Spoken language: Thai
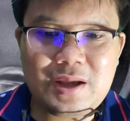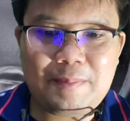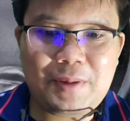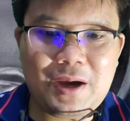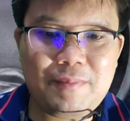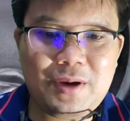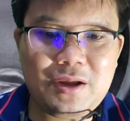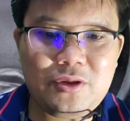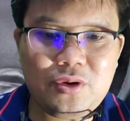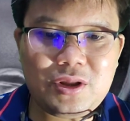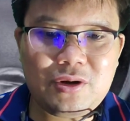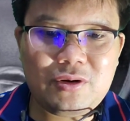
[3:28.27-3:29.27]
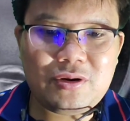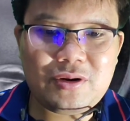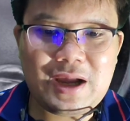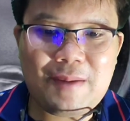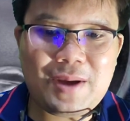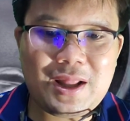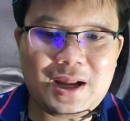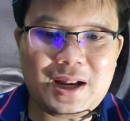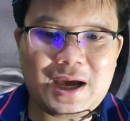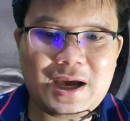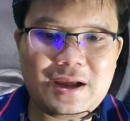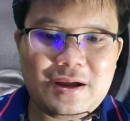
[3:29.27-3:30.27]
จะเปิดเผยตัวตนของนักพัฒ
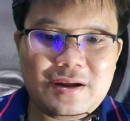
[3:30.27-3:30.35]
นา